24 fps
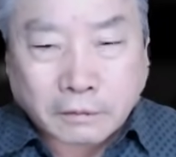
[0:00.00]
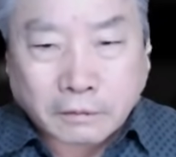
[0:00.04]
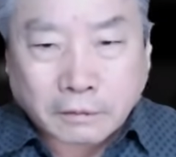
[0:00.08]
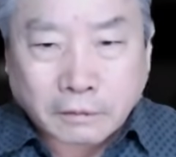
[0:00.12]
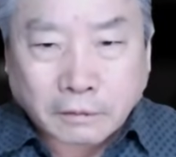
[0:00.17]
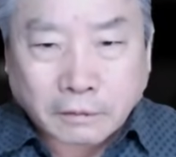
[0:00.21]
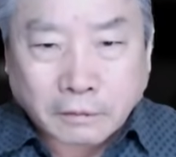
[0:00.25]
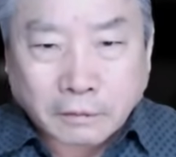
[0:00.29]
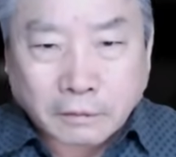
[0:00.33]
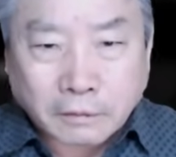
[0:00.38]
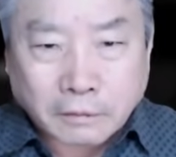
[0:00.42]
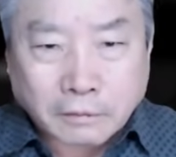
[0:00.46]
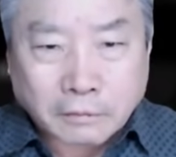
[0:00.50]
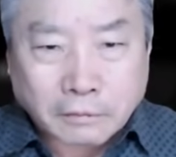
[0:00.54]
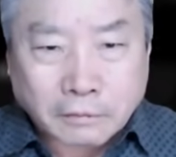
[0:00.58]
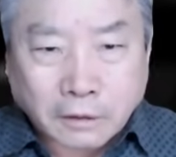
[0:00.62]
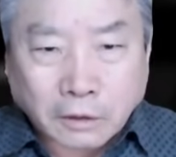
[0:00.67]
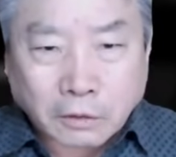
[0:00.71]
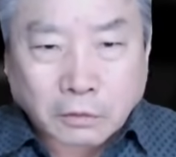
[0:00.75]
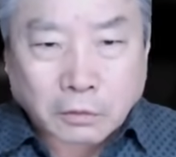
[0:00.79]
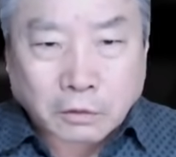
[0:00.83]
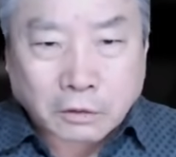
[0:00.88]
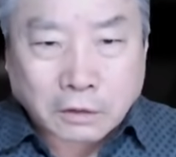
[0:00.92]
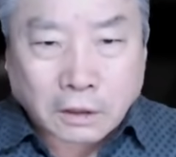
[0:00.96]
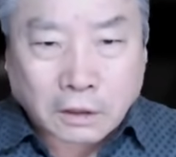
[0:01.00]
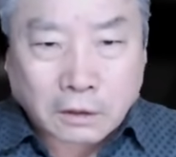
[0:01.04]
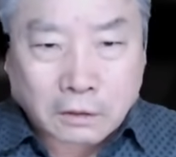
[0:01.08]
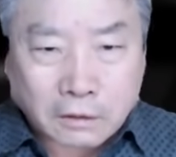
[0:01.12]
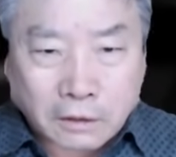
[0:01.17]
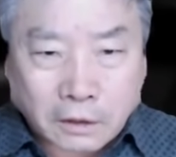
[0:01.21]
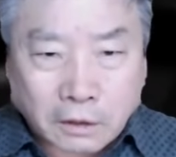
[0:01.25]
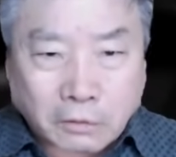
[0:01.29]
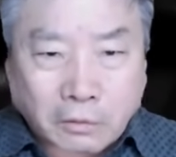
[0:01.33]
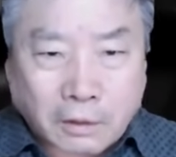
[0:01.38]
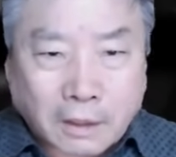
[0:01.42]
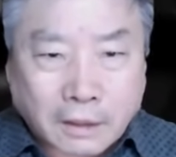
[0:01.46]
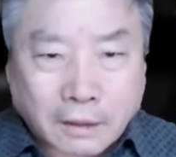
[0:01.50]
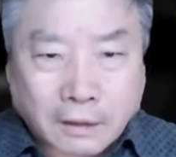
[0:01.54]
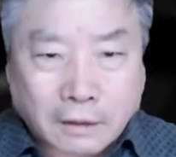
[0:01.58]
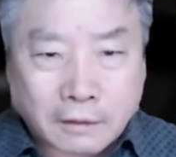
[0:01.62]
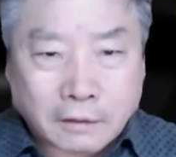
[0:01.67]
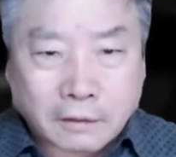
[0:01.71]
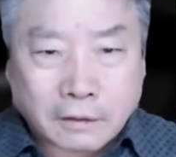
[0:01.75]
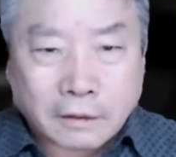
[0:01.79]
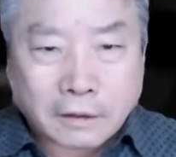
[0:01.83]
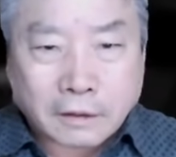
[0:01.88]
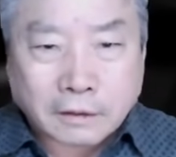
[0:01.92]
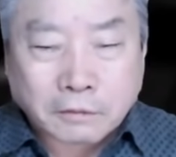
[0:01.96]
어, 대통령 자리 내려와
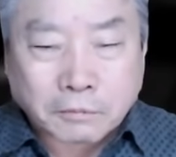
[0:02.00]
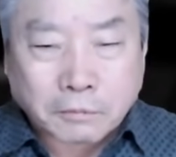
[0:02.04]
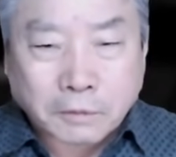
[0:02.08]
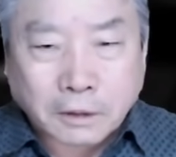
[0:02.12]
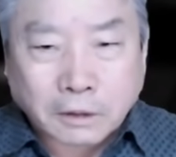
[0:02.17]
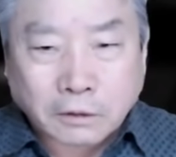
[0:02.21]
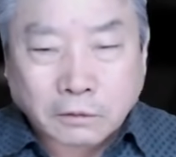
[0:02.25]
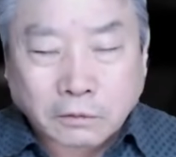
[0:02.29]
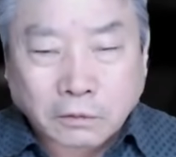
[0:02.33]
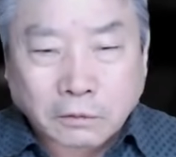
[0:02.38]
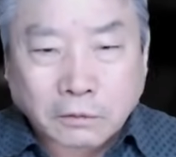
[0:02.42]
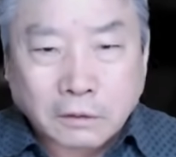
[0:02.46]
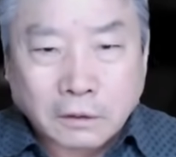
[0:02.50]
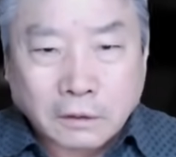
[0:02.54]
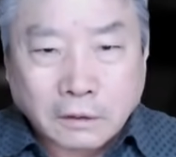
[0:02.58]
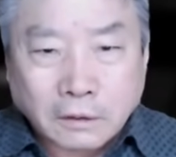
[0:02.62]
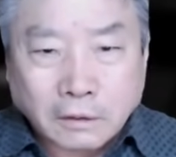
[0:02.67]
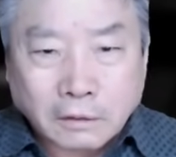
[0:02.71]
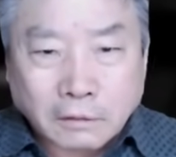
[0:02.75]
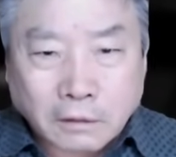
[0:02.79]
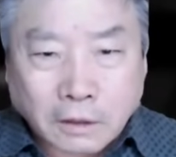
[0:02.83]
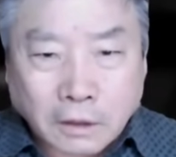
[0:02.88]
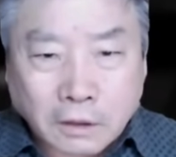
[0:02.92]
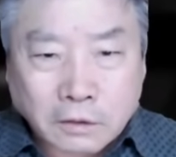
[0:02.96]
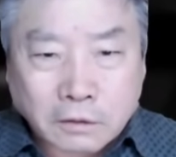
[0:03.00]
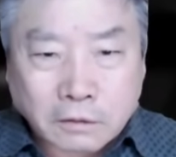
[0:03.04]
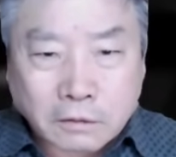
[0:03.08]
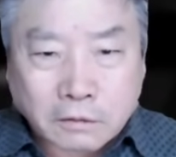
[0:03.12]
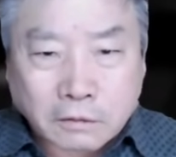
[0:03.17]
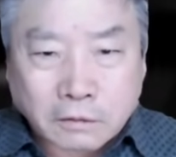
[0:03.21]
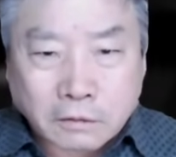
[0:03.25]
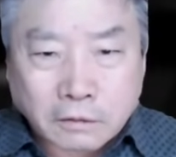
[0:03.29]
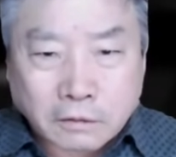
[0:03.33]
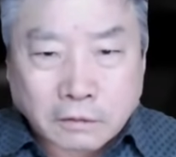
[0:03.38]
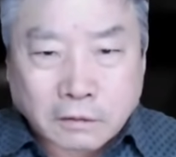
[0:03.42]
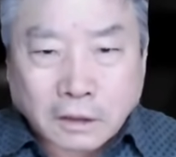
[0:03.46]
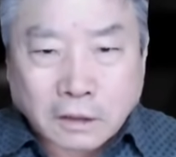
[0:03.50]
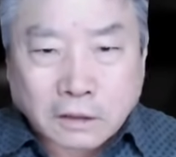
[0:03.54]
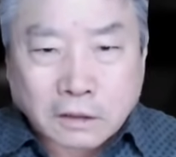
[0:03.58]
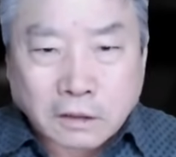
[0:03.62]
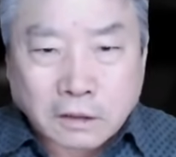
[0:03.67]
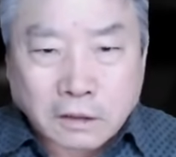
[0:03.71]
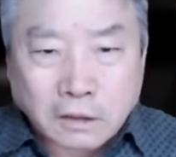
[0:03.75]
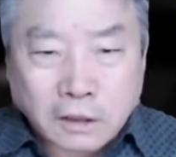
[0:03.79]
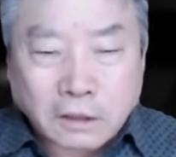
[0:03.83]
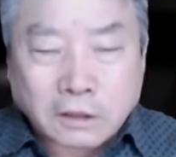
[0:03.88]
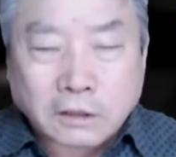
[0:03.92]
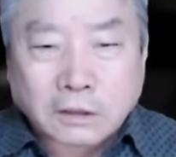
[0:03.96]
이래서 말이죠. 대, 어,
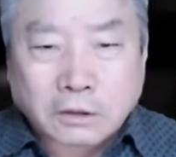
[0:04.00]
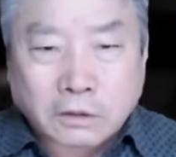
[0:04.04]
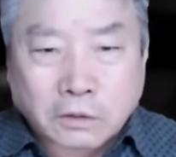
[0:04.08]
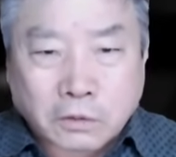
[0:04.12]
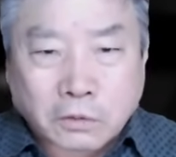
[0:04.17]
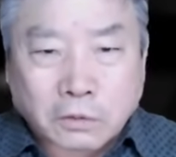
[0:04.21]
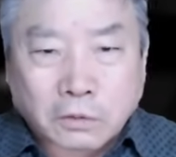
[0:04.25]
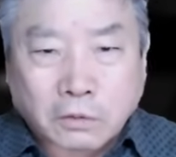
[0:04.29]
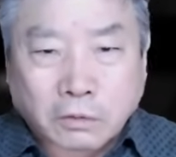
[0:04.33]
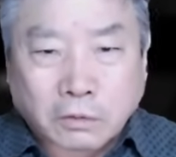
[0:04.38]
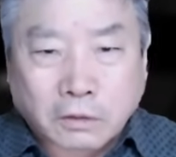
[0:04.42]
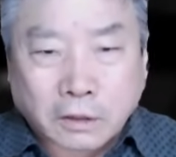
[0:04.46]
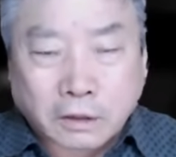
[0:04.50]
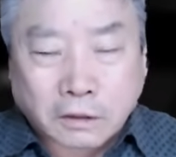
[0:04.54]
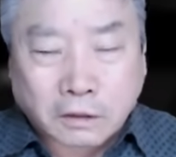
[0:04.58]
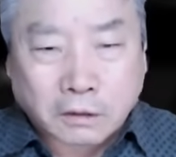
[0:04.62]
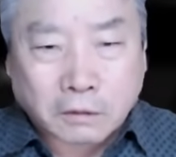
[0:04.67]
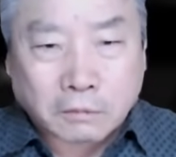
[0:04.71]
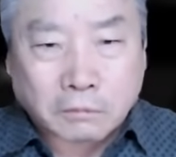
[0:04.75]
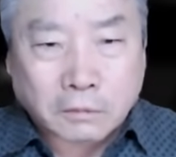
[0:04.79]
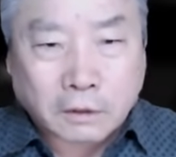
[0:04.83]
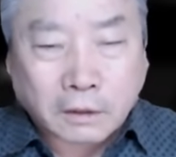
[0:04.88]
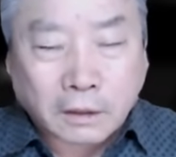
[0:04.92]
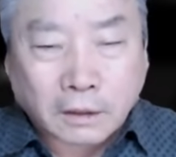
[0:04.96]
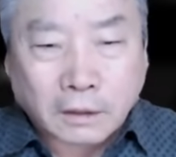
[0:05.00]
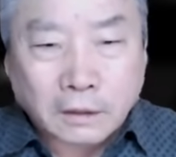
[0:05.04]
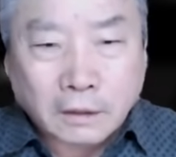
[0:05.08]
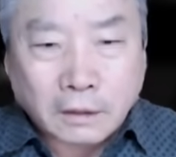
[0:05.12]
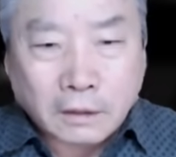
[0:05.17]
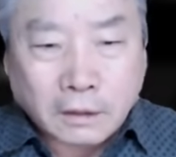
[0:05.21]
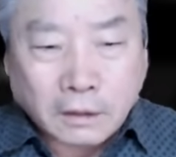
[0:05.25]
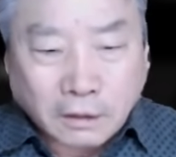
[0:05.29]
대선을 일찍 치르려고 하는 겁니다.